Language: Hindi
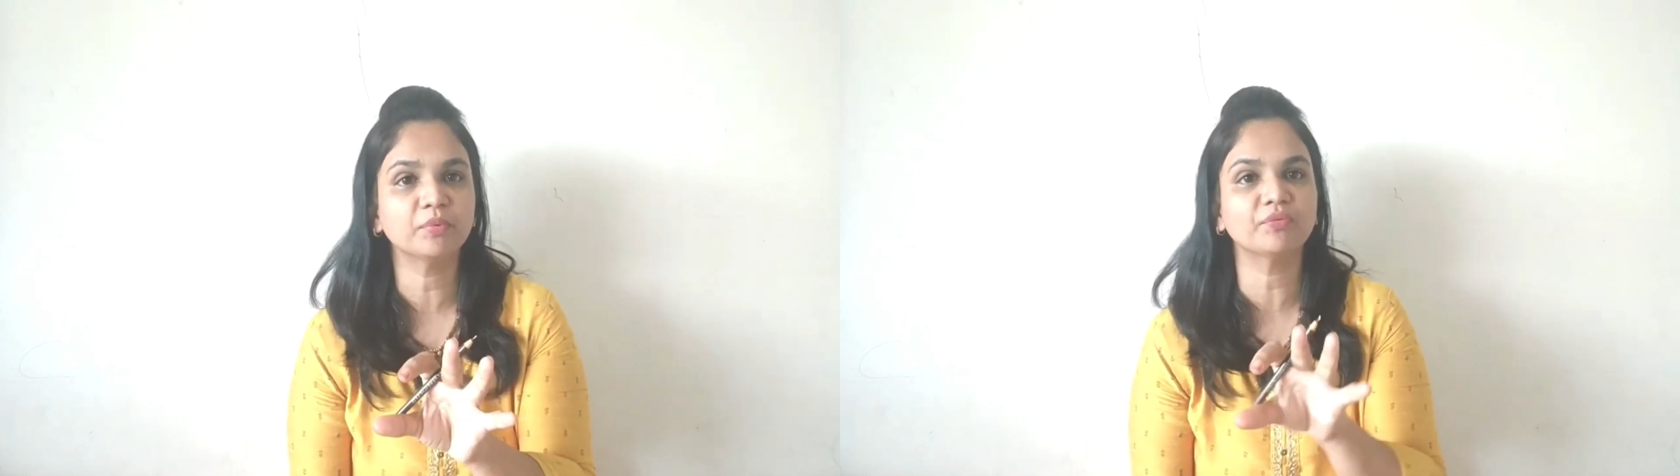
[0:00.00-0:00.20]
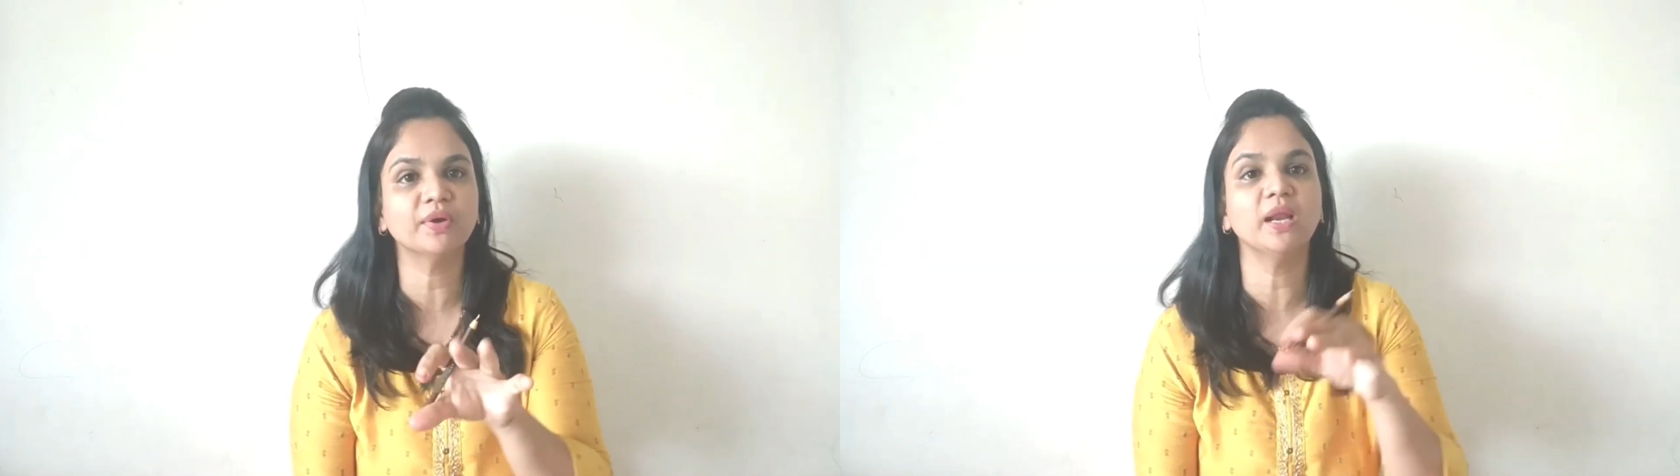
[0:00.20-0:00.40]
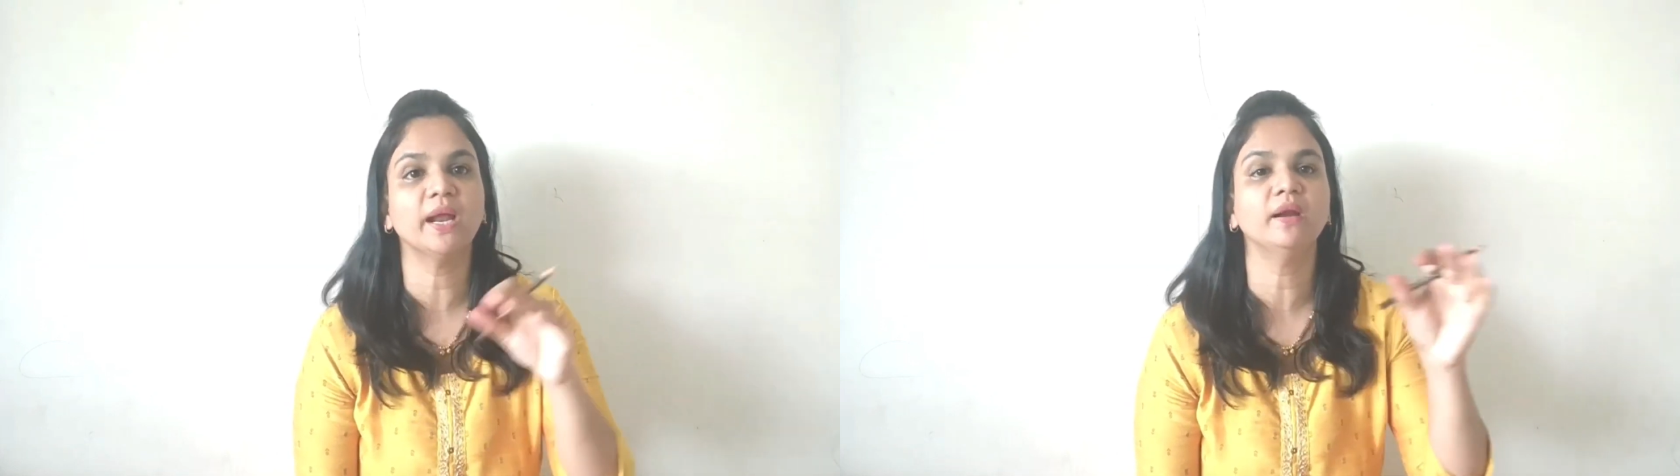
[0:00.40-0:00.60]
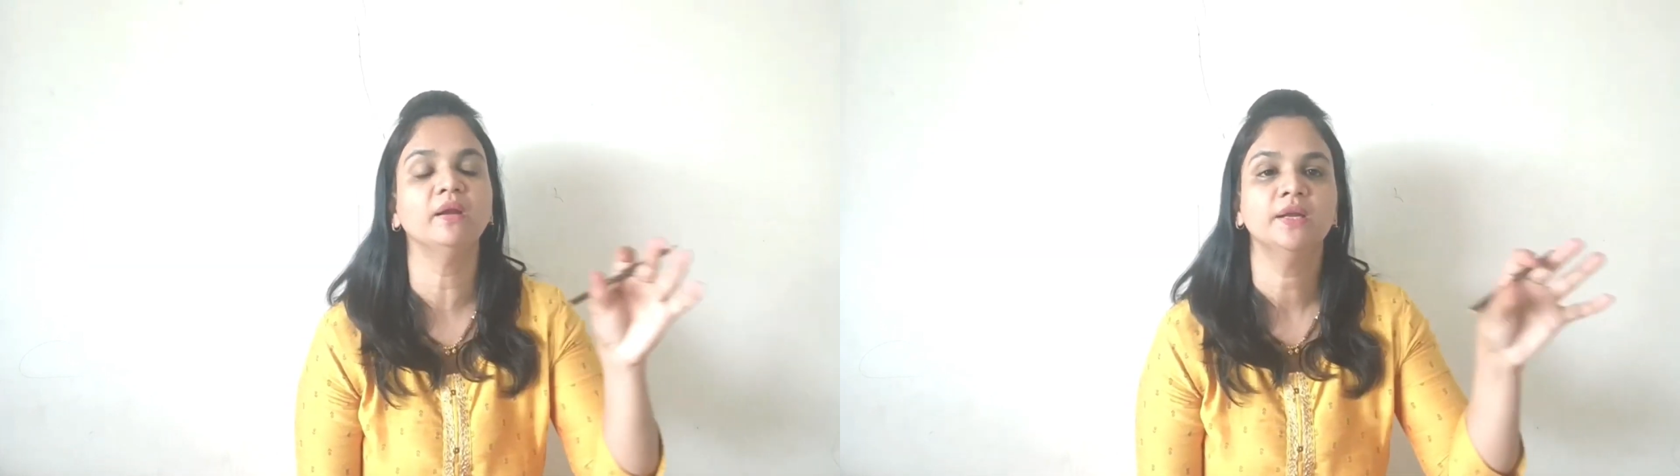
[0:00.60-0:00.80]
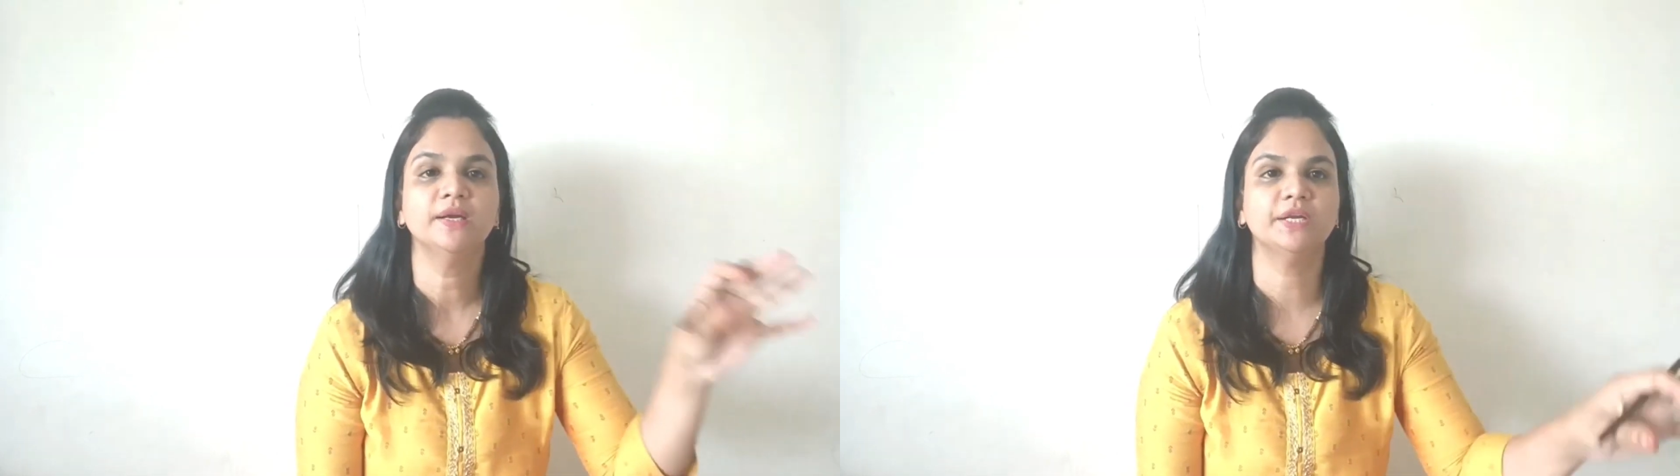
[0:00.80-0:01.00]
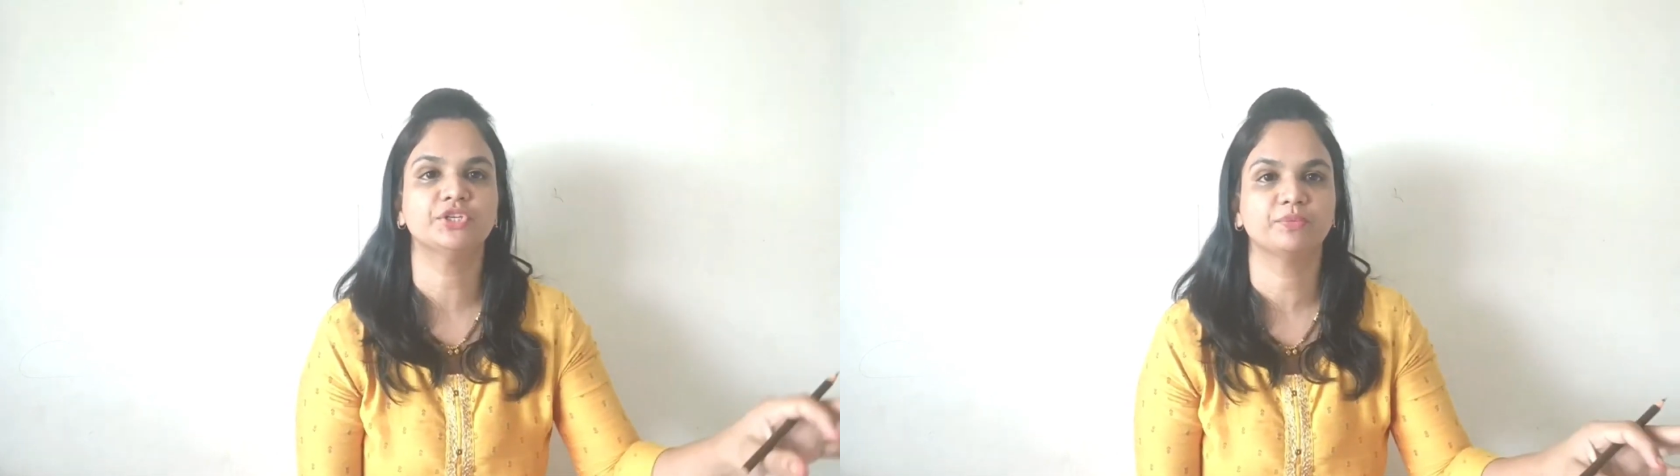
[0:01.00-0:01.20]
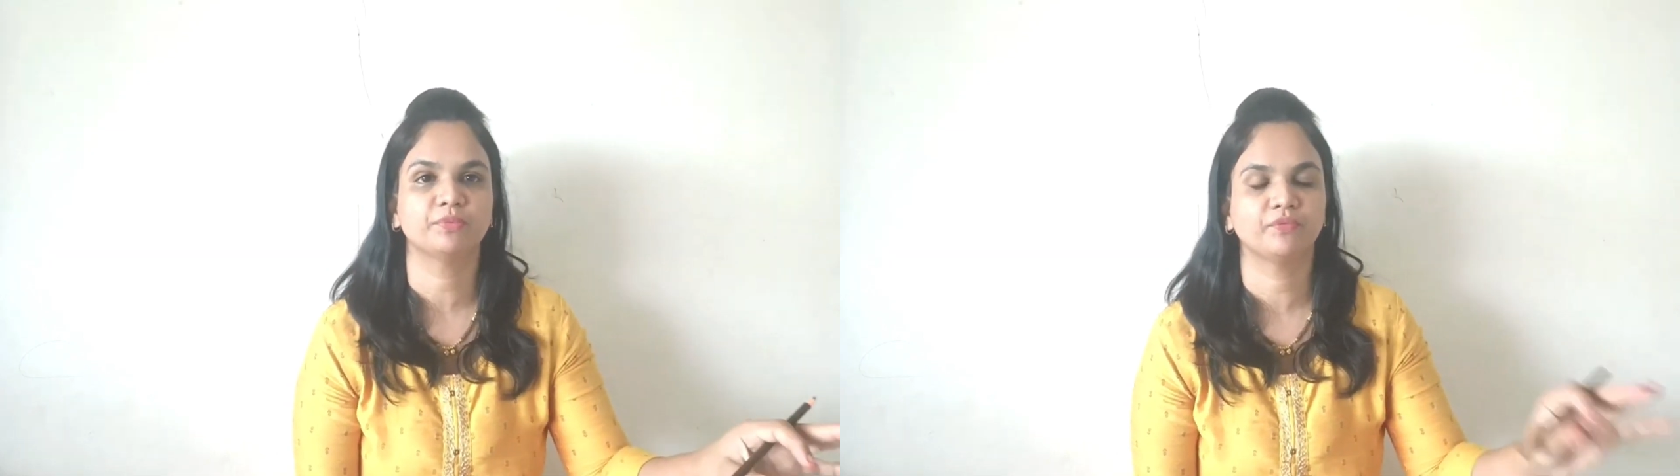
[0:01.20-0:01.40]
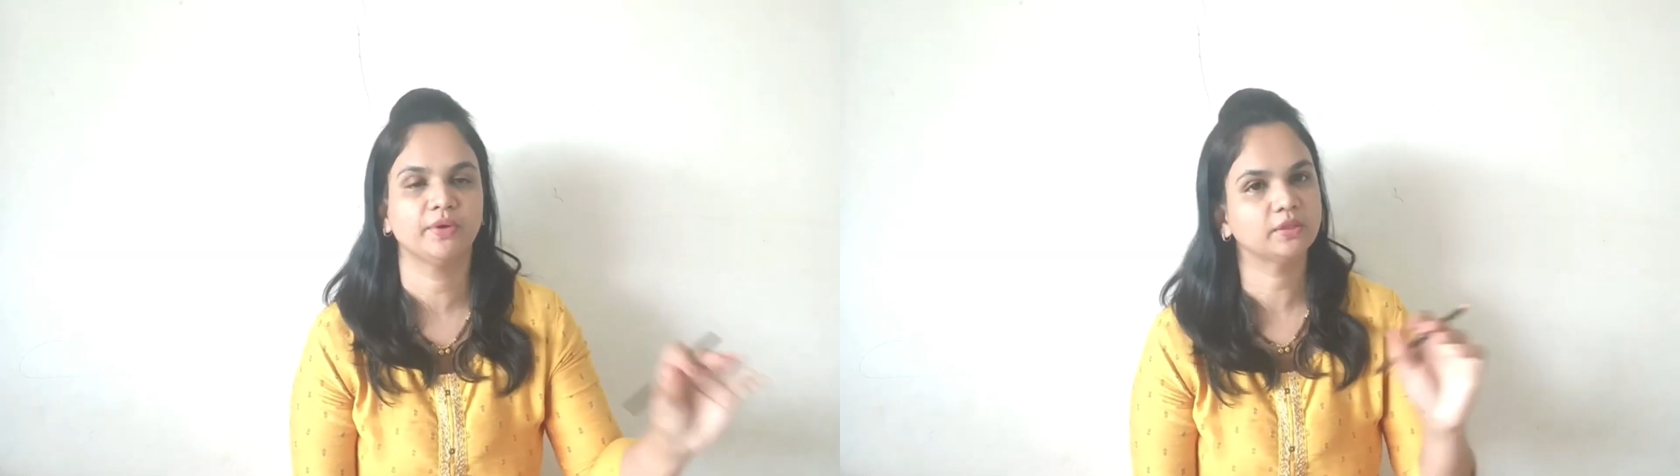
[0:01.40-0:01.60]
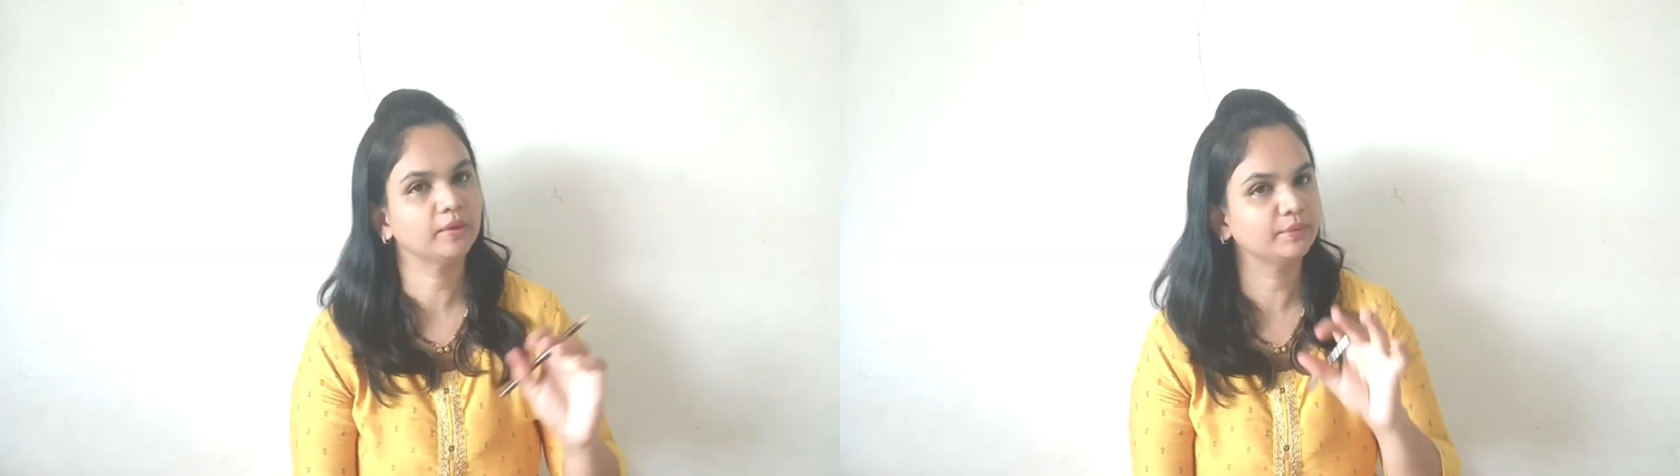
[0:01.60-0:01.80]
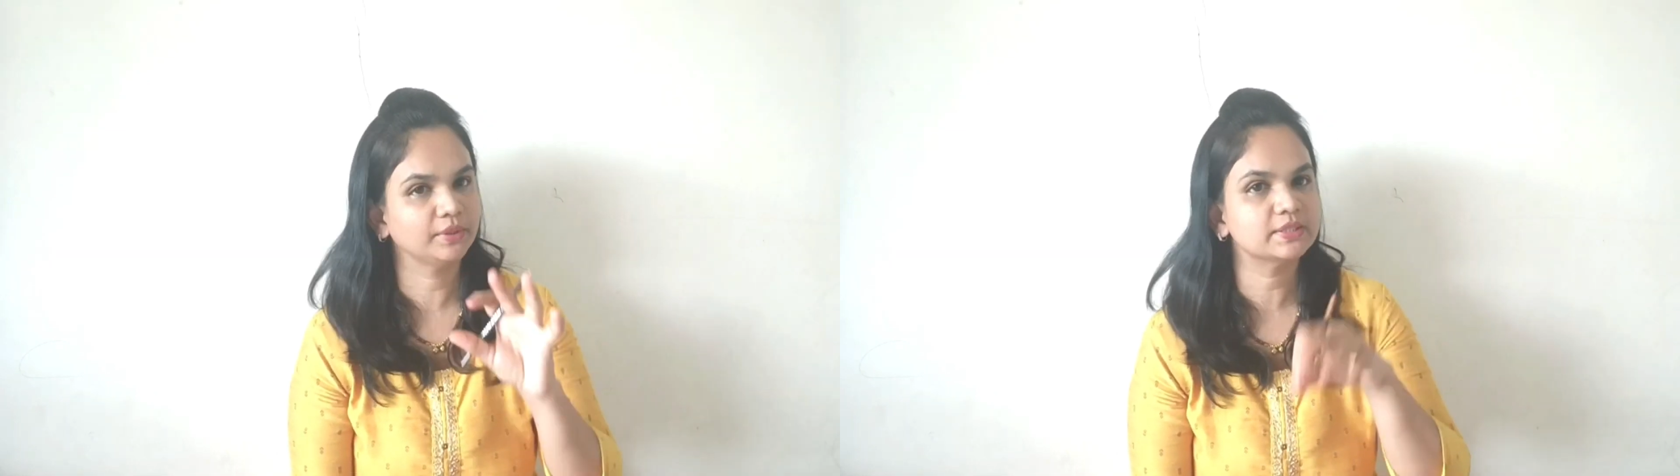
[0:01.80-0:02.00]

प्रोफाइल एंड टीचिंग प्रोफाइल तो आप